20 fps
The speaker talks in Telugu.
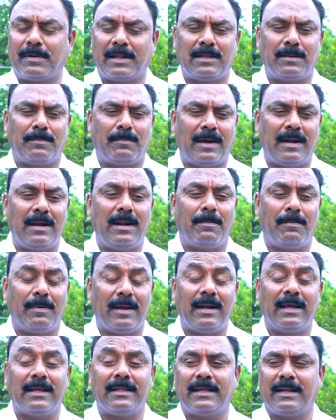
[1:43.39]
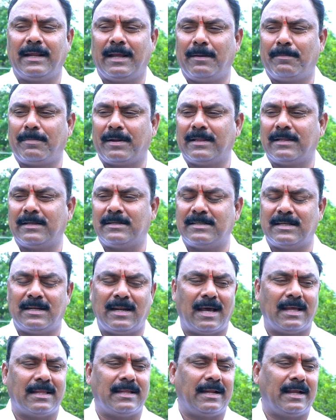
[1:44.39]
ప్రతి పల్లె పల్లె తిరిగి ప్రతి
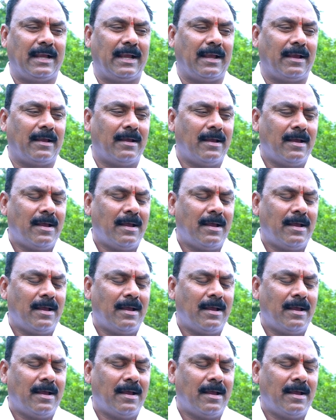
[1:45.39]
జిల్లా తిరిగి